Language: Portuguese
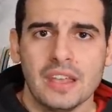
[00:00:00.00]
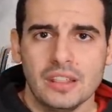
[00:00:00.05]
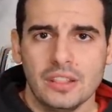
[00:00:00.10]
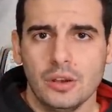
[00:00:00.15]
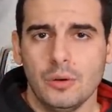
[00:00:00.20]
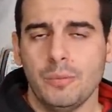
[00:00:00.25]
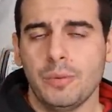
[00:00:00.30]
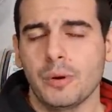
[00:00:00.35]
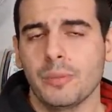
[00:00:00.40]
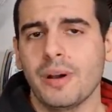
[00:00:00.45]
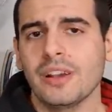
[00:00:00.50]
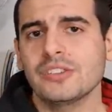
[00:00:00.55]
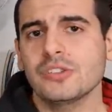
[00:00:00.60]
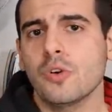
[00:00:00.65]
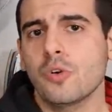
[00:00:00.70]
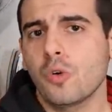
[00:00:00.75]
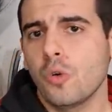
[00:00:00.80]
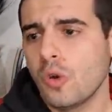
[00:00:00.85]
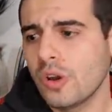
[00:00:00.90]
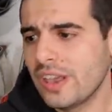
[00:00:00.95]
Então, por mais que
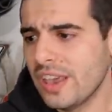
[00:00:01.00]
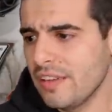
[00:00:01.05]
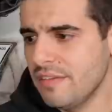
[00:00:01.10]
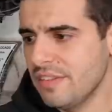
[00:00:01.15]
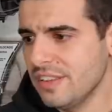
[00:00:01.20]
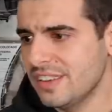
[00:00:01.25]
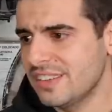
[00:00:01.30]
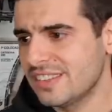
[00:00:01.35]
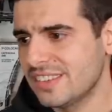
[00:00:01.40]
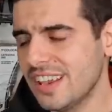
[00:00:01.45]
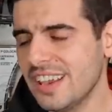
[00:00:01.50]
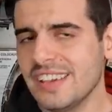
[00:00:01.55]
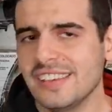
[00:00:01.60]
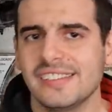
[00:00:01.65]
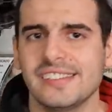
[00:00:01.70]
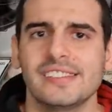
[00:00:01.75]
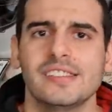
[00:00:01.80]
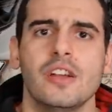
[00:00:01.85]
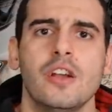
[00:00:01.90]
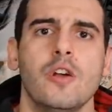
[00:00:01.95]
eu coloquei
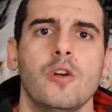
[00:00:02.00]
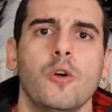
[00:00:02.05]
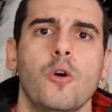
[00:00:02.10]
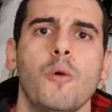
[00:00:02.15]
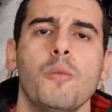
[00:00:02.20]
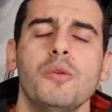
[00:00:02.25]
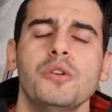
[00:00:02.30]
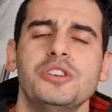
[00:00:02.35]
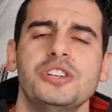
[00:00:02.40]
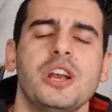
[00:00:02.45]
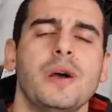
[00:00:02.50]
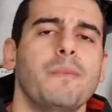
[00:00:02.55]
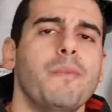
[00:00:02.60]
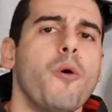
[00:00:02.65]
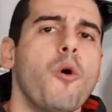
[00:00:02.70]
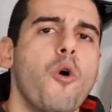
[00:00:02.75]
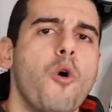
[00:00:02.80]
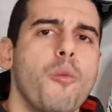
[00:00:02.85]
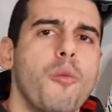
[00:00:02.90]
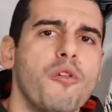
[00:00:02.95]
26, como tinha
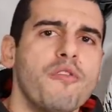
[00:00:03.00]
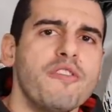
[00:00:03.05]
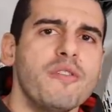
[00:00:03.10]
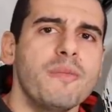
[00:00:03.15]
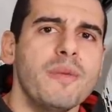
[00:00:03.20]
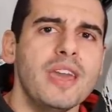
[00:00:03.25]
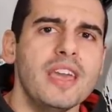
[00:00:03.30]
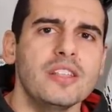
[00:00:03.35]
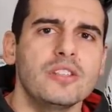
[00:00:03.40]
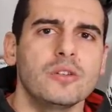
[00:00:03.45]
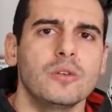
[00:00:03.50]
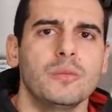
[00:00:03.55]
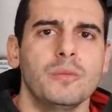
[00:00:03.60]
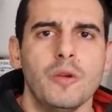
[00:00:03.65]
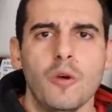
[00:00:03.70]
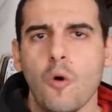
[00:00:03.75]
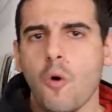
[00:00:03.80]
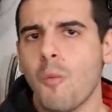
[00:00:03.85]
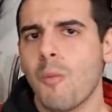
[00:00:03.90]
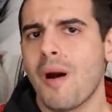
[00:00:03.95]
pouco movimento, me
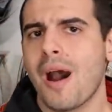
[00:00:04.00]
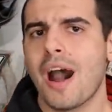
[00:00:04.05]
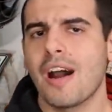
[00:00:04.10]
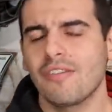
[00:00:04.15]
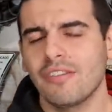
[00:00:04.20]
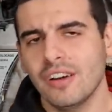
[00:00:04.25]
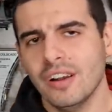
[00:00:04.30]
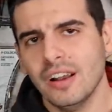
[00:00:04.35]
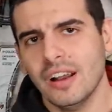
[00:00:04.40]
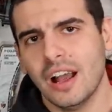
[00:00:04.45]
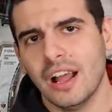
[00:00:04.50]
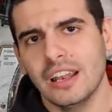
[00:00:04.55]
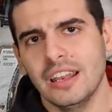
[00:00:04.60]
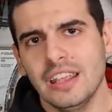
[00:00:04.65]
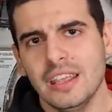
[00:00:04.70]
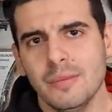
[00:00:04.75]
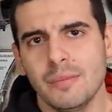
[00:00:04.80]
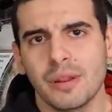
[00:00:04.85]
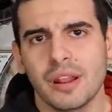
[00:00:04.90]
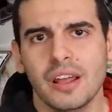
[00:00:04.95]
roubava a
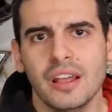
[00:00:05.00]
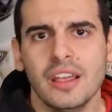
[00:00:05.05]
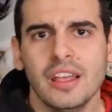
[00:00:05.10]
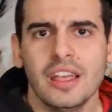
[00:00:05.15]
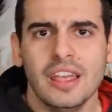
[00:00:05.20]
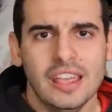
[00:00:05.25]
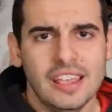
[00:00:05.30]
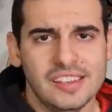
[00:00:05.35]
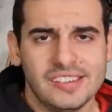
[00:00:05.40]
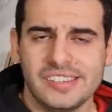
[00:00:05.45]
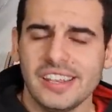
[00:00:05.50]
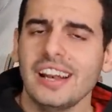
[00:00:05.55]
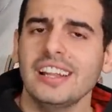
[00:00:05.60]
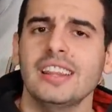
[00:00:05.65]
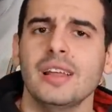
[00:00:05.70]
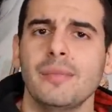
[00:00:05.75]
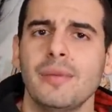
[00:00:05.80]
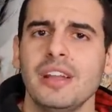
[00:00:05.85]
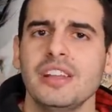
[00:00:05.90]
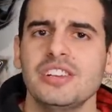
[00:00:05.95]
libra. E
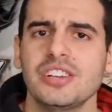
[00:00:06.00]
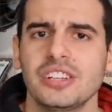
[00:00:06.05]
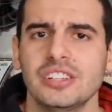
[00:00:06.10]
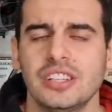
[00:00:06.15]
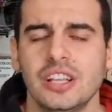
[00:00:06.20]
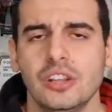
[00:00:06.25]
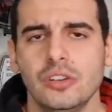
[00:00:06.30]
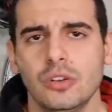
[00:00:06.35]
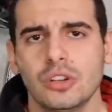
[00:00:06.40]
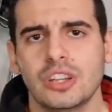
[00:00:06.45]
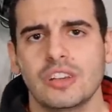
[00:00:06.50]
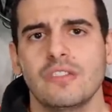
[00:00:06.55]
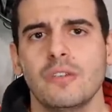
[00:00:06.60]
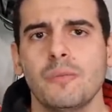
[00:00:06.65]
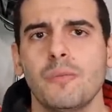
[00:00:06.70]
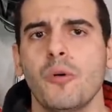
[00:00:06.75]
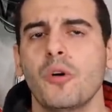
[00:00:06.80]
certamente andando eu estava um